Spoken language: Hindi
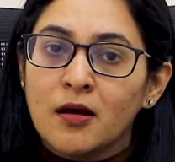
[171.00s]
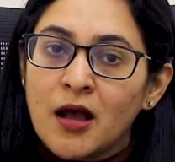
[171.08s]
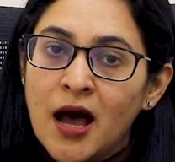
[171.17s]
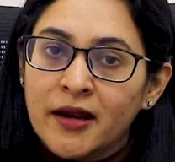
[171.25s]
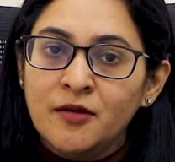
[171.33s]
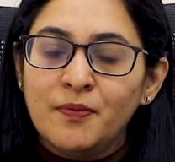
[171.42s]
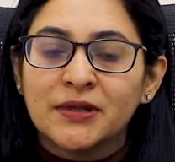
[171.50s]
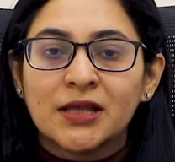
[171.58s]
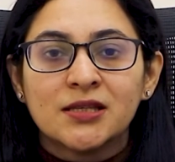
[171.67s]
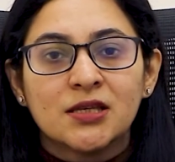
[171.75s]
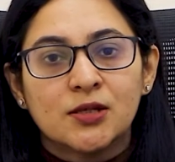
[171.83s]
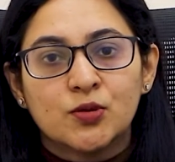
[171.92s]
कारण पता
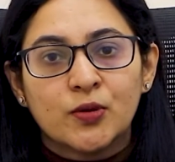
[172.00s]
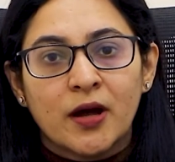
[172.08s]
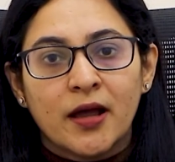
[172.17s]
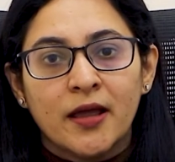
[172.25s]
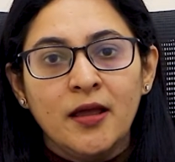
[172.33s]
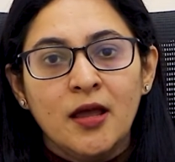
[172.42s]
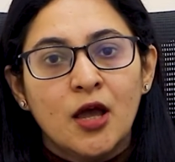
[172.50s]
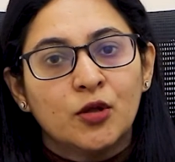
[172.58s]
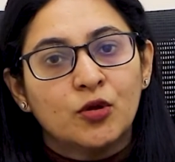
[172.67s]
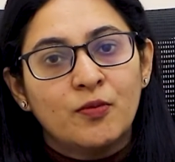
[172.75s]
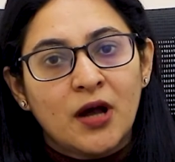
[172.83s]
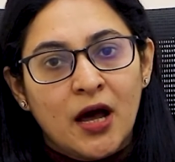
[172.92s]
चल चुका है
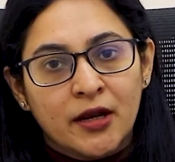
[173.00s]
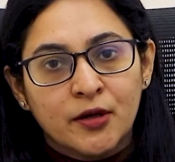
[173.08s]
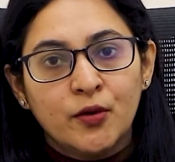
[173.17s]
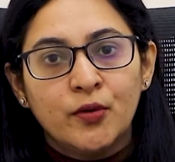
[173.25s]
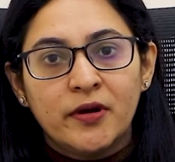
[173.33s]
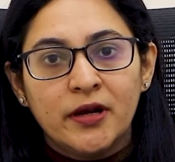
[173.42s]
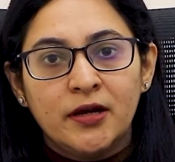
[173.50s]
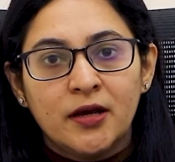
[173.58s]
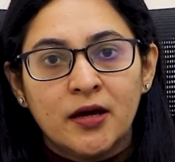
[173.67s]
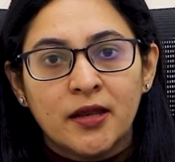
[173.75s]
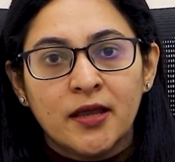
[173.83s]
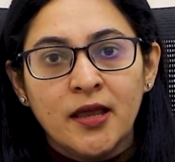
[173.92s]
तो हम कारण को ट्रीट
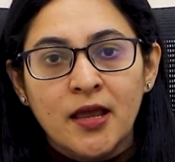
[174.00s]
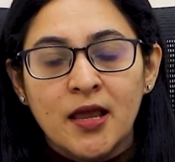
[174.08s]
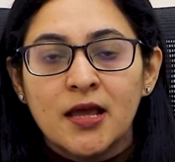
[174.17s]
करेंगे